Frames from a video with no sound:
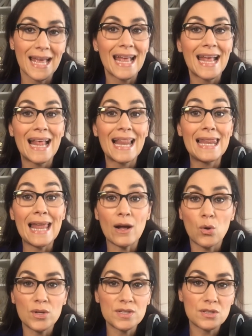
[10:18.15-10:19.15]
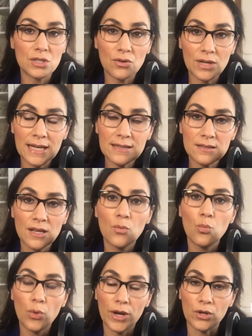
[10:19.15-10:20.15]
La cuestión es,
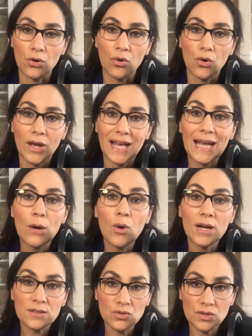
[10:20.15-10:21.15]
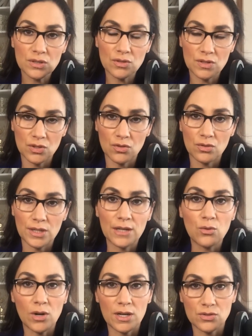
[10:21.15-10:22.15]
bueno, ¿cuál es tu situación y
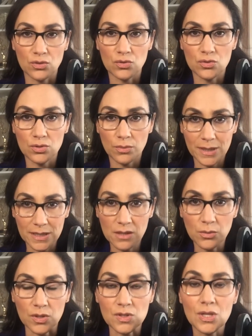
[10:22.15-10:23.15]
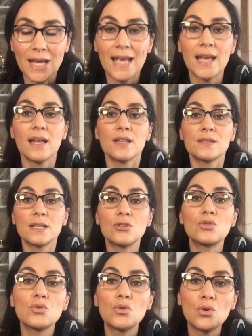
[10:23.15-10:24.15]
cuáles son tus objetivos? Si tú
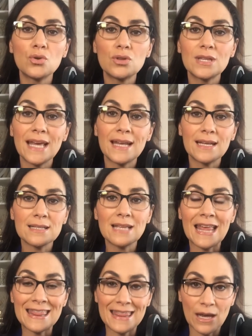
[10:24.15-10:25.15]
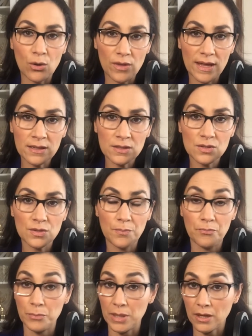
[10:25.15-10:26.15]
tienes deudas,
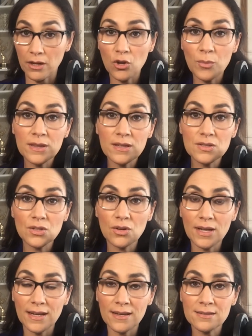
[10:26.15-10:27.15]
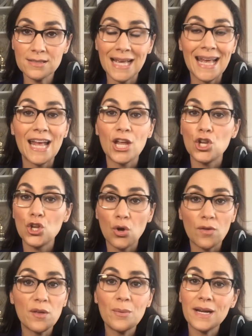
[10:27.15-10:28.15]
mi recomendación es no
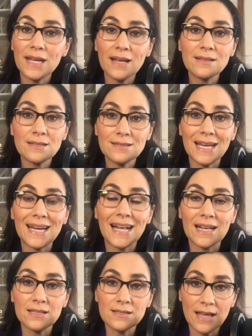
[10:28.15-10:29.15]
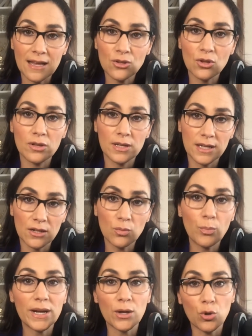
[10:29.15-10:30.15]
deberías estar gastando dinero
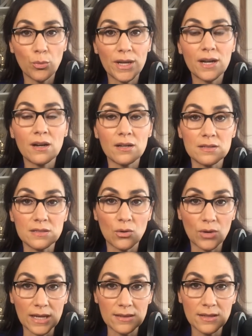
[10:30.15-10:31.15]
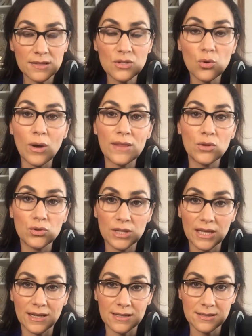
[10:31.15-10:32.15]
para comer en restaurantes cuando
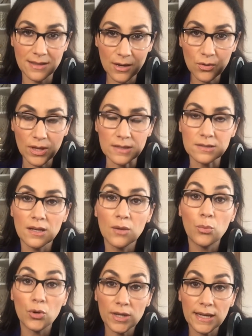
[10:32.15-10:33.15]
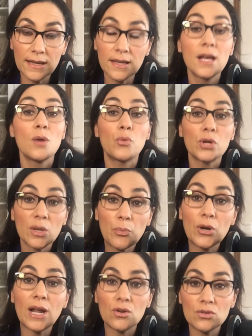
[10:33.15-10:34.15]
tienes deudas. ¿Por qué? Porque por
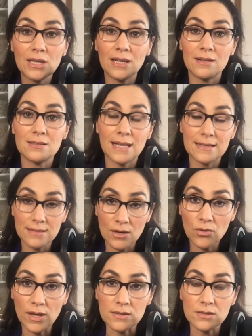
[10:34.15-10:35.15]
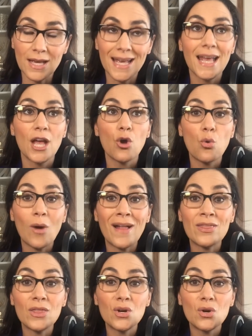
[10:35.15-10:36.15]
algo tienes las deudas.
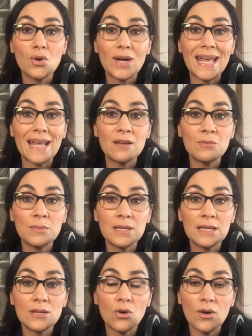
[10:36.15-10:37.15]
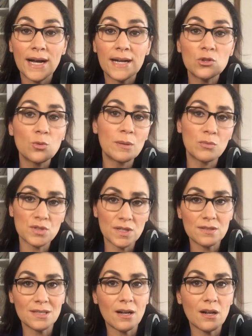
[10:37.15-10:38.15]
Cuando en mi hogar tuvimos que
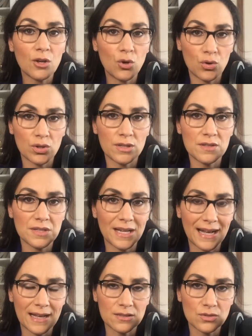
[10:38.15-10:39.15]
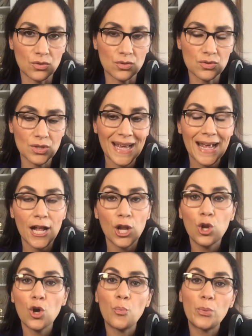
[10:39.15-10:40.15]
hacer recortes de gastos,
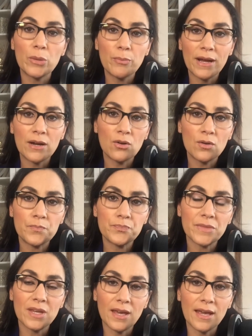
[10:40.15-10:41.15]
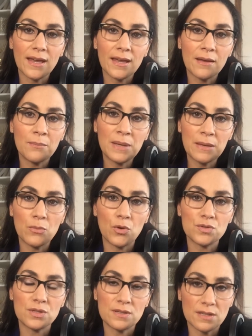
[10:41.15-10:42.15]
lo primero que vimos
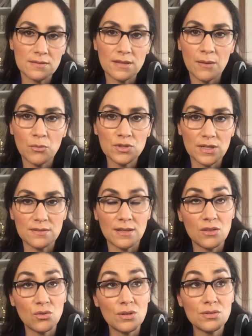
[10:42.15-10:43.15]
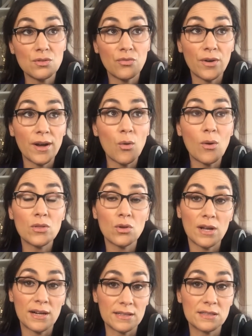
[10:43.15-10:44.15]
es que estábamos gastando, esto fue cuando la
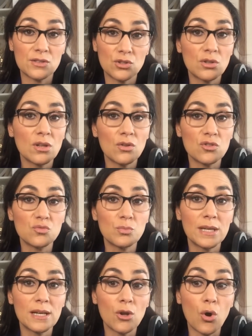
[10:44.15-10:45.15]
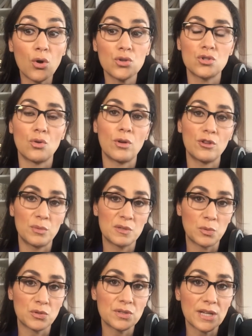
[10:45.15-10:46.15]
recesión de 2008, cuando mi esposo
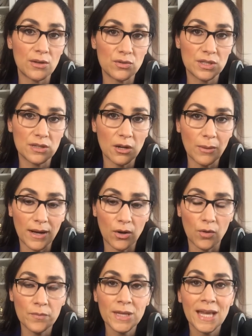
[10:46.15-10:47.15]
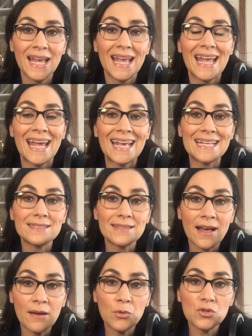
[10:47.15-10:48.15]
se quedó sin trabajo,
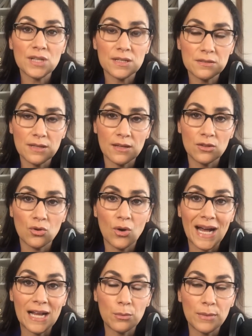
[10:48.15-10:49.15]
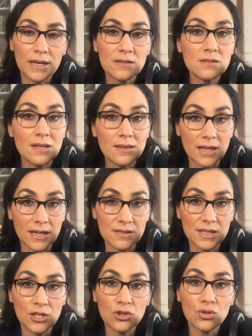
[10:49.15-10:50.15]
estábamos gastando al mes
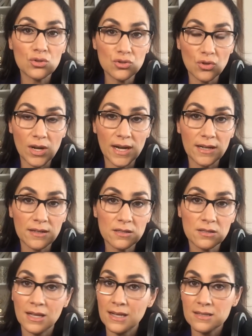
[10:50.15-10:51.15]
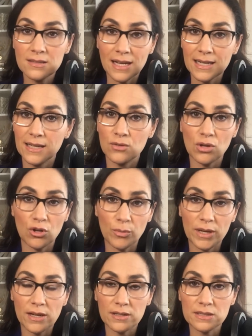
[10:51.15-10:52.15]
300 dólares saliendo a comer a
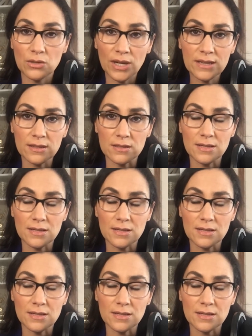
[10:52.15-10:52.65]
restaurantes.